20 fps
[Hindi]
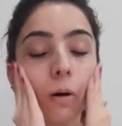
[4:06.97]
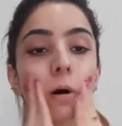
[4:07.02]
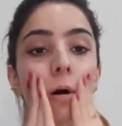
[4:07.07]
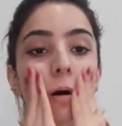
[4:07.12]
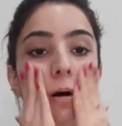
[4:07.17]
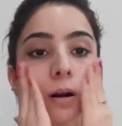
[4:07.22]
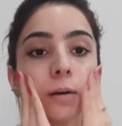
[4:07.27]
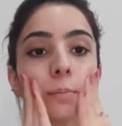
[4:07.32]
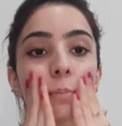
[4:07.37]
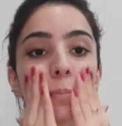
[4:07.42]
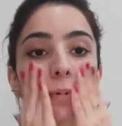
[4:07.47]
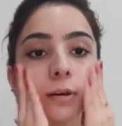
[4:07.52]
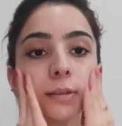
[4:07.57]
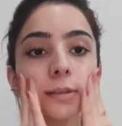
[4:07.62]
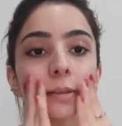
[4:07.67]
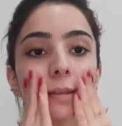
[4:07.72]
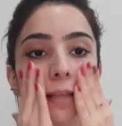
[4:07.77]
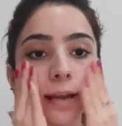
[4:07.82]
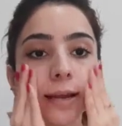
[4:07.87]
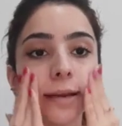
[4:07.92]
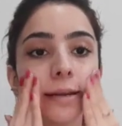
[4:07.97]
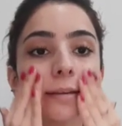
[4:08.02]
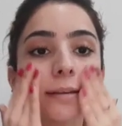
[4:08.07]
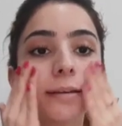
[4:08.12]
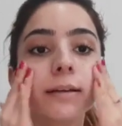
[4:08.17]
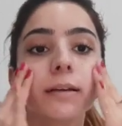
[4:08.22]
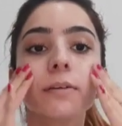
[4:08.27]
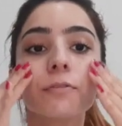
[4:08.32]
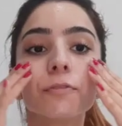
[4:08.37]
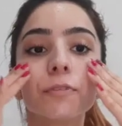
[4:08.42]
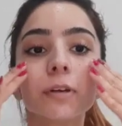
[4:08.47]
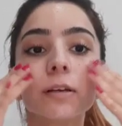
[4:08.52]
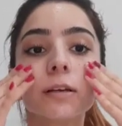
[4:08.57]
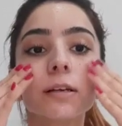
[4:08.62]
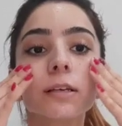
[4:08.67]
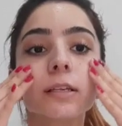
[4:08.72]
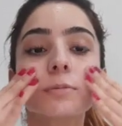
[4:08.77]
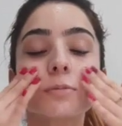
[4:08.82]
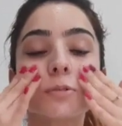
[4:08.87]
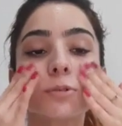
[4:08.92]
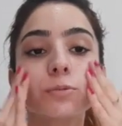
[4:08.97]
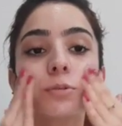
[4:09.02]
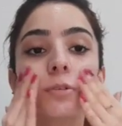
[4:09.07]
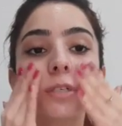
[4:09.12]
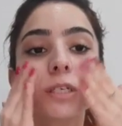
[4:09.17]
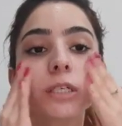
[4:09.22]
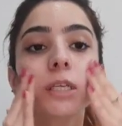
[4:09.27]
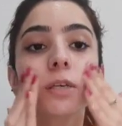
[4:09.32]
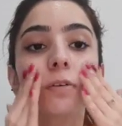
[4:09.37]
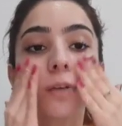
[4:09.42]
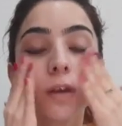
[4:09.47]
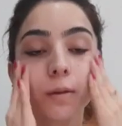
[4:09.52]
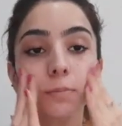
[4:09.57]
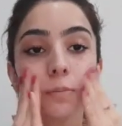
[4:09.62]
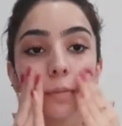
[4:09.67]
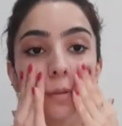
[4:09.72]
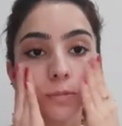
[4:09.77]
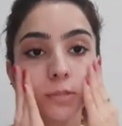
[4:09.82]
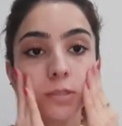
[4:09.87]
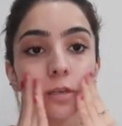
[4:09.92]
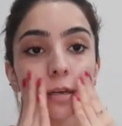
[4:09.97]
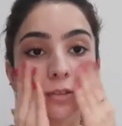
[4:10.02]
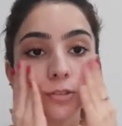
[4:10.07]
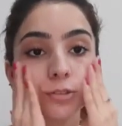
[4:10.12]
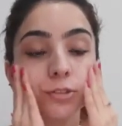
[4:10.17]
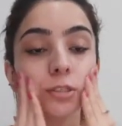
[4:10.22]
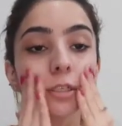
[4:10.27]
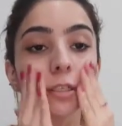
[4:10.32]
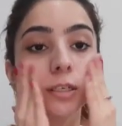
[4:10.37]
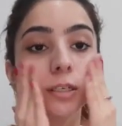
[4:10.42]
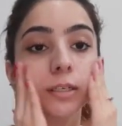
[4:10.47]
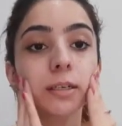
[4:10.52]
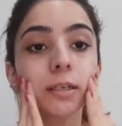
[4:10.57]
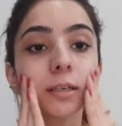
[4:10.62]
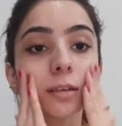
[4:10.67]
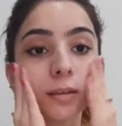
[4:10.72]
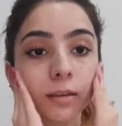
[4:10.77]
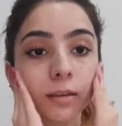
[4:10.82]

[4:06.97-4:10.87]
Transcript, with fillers: और बहुत लाइट हैंड फिंगर टिप्स यूज़ करते हुए आपने मसाज करना है